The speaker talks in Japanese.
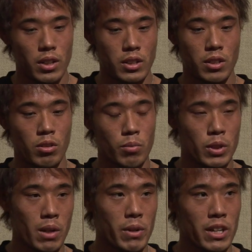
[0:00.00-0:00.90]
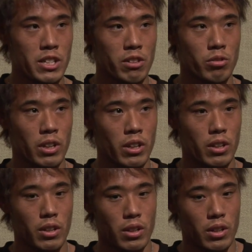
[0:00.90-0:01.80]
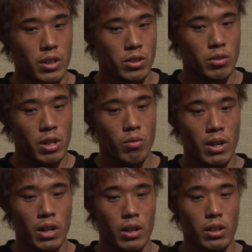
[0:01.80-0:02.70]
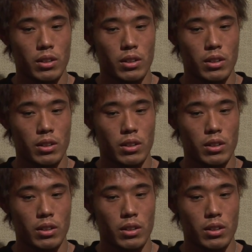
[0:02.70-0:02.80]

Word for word: 戦国も舐められちゃうんでその辺は